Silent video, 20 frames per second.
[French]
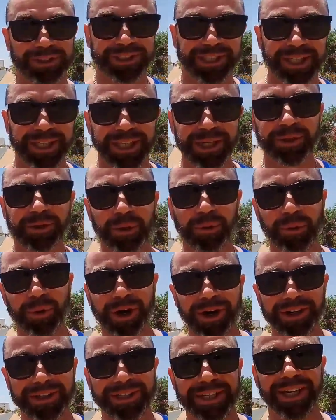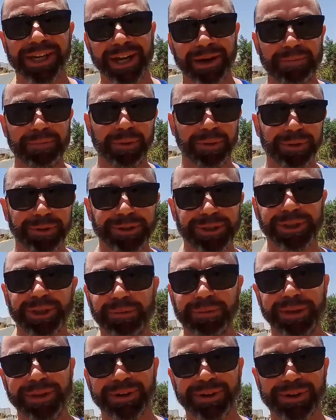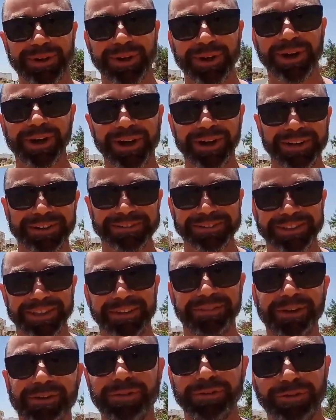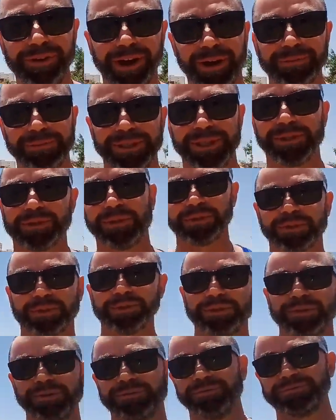sénégalois qui est là pour une semaine encore. Il va vous faire un petit coucou.